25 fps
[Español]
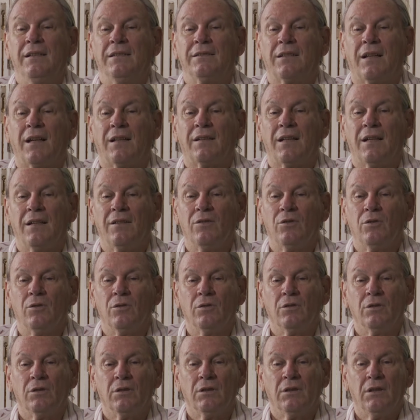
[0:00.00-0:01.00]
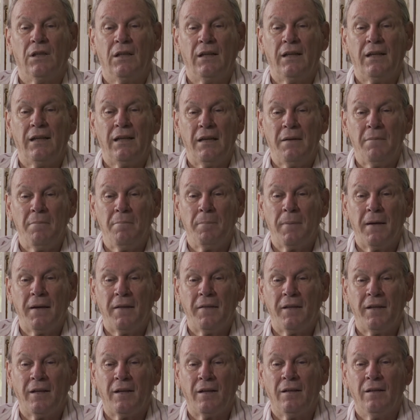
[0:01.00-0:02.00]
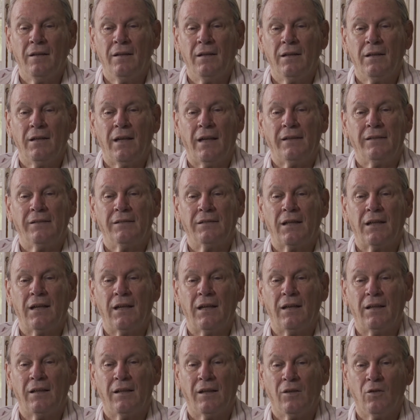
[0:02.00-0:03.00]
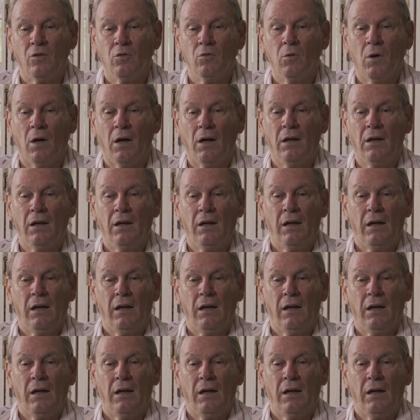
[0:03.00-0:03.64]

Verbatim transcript: tratando de impedir la entrada de Cuba